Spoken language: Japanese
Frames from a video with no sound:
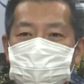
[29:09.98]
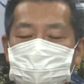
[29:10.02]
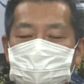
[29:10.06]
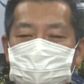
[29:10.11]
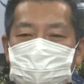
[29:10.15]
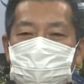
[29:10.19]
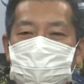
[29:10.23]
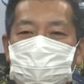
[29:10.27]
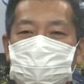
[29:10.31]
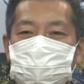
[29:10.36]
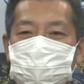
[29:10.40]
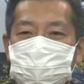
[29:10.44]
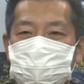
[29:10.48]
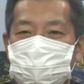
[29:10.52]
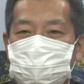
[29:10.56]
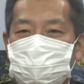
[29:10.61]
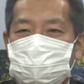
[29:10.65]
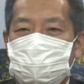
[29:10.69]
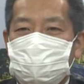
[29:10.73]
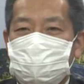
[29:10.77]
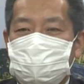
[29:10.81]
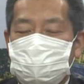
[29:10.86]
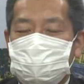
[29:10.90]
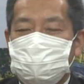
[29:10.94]
れが
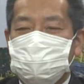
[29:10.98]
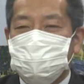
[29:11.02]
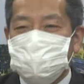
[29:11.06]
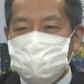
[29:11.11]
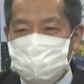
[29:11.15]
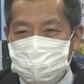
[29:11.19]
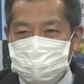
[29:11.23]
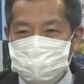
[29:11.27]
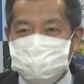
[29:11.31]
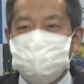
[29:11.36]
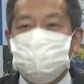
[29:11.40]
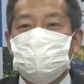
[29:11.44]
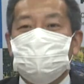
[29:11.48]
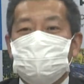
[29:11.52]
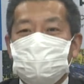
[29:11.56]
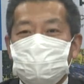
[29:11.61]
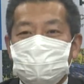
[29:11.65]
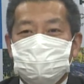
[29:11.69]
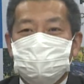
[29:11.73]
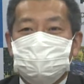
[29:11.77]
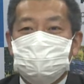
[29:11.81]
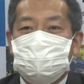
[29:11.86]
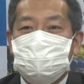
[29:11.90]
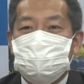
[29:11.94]
多いか少ない
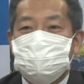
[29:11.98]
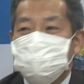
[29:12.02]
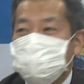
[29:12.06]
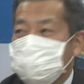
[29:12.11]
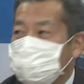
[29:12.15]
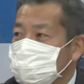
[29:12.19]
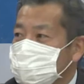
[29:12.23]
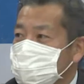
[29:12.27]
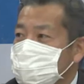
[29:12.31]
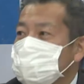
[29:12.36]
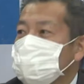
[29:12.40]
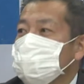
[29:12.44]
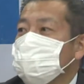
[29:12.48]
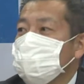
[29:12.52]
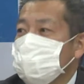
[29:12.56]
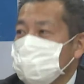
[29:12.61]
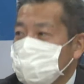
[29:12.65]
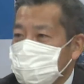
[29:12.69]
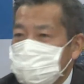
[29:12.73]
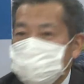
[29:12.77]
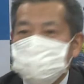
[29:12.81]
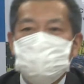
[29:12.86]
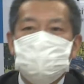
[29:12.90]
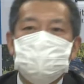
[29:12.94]
かはこれから分かりませんけ
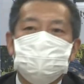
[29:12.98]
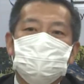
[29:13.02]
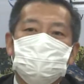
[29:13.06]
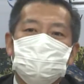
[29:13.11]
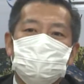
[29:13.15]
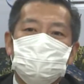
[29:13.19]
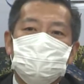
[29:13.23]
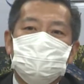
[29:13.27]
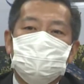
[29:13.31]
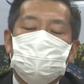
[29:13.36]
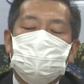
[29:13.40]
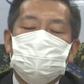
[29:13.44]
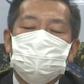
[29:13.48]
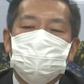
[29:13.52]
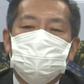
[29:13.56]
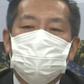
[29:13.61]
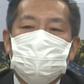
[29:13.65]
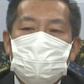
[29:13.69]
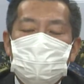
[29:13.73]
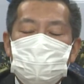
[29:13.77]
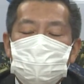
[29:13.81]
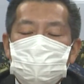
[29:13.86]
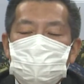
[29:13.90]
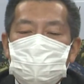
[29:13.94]
ど、はい、今のところあと
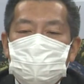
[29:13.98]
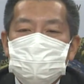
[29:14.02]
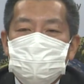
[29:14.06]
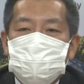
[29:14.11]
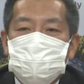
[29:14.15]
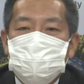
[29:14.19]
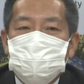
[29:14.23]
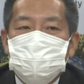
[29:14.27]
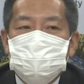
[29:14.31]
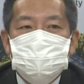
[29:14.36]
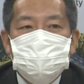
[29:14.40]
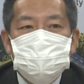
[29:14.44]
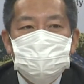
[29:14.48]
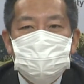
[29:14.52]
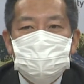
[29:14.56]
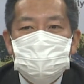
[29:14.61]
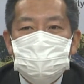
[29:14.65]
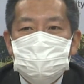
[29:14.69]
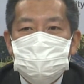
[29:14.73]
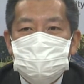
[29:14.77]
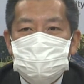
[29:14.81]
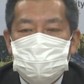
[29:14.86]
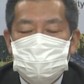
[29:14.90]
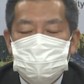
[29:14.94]
は
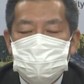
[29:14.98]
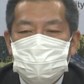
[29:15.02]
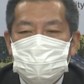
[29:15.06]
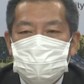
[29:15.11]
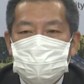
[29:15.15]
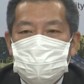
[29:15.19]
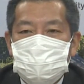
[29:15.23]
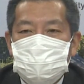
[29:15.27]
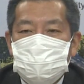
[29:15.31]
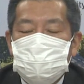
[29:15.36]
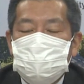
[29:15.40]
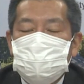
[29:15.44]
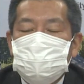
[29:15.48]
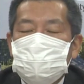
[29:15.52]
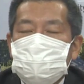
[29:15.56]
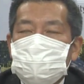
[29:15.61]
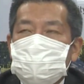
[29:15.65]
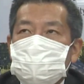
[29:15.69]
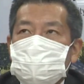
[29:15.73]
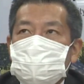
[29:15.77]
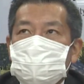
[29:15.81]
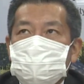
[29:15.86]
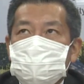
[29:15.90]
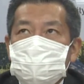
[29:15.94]
今で
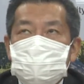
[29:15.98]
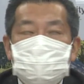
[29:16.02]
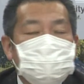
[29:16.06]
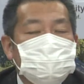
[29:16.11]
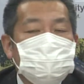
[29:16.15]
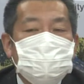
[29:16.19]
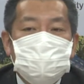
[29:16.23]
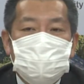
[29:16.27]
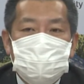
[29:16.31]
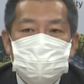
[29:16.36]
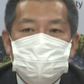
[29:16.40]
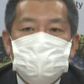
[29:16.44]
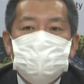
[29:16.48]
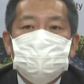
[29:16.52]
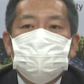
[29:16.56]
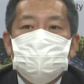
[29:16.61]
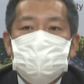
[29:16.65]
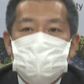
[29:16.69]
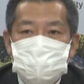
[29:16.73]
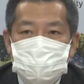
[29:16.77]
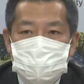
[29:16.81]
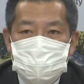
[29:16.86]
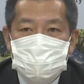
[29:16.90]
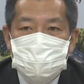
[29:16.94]
約18000
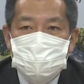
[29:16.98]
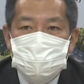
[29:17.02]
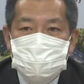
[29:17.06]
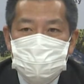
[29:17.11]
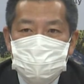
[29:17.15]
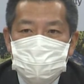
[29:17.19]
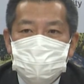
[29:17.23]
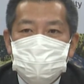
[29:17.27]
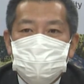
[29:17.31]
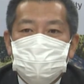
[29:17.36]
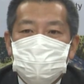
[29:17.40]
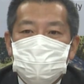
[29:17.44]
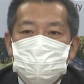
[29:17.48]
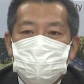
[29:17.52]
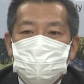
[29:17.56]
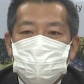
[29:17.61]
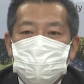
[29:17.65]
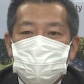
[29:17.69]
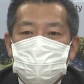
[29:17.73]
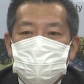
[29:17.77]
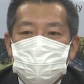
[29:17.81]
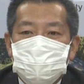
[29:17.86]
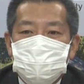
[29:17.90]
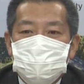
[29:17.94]
人がこ
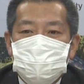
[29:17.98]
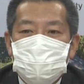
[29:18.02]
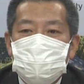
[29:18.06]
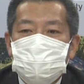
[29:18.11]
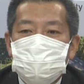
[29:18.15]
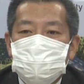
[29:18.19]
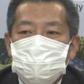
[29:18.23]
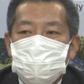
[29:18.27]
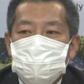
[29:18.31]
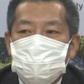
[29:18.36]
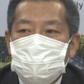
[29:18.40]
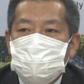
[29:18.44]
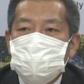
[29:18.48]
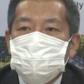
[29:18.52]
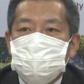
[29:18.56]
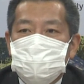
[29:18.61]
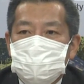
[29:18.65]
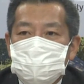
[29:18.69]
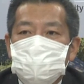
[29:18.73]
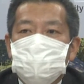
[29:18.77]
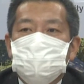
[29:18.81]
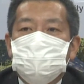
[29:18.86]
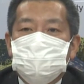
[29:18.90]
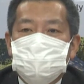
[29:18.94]
の LINE の
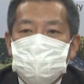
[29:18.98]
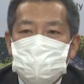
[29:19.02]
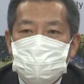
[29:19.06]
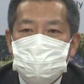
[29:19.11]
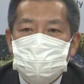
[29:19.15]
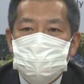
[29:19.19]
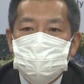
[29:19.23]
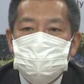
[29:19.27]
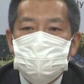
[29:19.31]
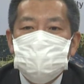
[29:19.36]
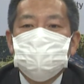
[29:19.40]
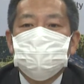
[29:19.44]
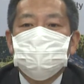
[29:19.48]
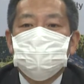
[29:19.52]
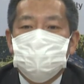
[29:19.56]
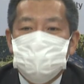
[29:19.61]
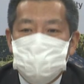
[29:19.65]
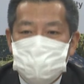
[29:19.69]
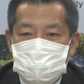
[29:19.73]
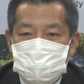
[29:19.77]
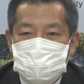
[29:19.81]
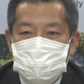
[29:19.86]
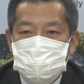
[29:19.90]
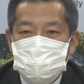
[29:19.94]
アカウント登録されてます
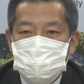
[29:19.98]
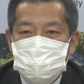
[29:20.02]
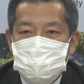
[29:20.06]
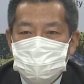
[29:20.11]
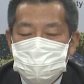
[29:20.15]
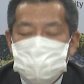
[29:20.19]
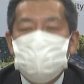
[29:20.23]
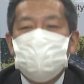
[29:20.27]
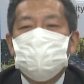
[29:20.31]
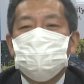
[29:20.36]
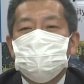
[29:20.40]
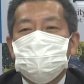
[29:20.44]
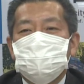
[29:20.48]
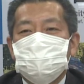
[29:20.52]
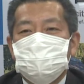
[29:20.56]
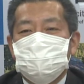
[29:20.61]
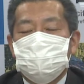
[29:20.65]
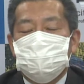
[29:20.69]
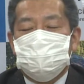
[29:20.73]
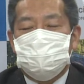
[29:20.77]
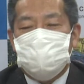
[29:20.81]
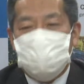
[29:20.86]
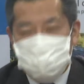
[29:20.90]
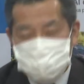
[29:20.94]
ので、はい、まあ
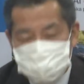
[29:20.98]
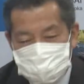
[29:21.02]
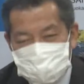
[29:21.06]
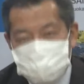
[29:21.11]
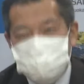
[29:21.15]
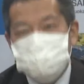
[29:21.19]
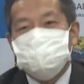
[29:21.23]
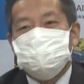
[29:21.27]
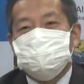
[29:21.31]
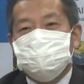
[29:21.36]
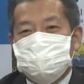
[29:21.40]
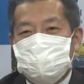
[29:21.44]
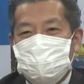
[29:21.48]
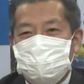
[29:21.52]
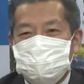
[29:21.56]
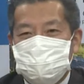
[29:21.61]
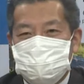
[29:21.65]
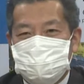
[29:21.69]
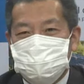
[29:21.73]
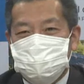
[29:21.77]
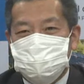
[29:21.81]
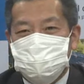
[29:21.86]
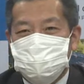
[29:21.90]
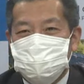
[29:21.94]
100% 使え
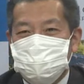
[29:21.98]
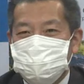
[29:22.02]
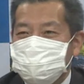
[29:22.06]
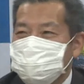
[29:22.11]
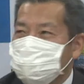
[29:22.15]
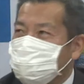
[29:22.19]
ばちょっと